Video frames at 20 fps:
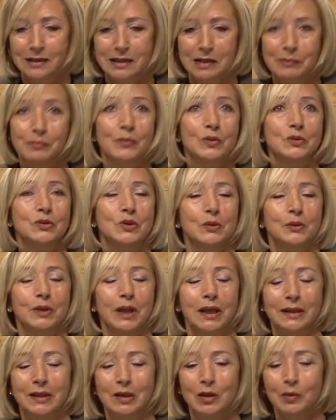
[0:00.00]
za pomocą
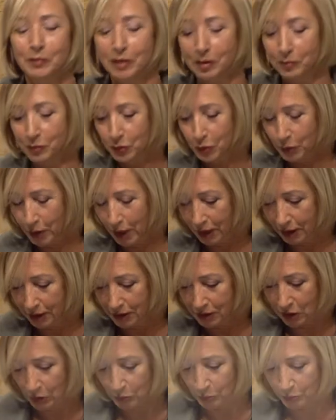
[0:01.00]
tej drobnej biżuterii chciał